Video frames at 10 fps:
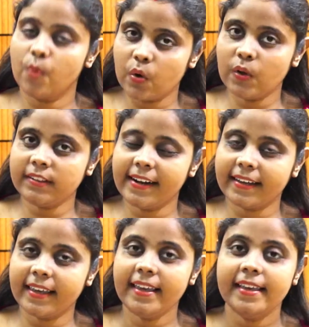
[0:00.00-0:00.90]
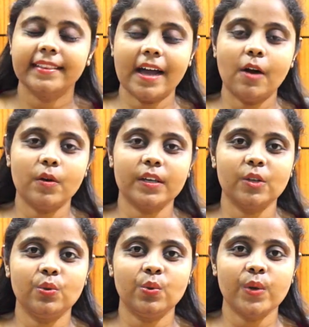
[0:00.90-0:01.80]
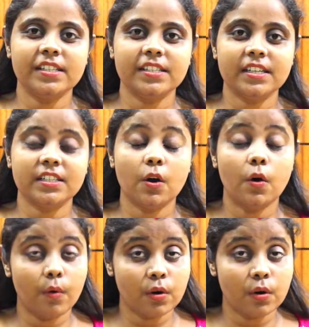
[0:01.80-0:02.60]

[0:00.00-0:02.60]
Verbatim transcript: মঙ্গল থাকে তাহলে কিন্তু এই জিনিসটা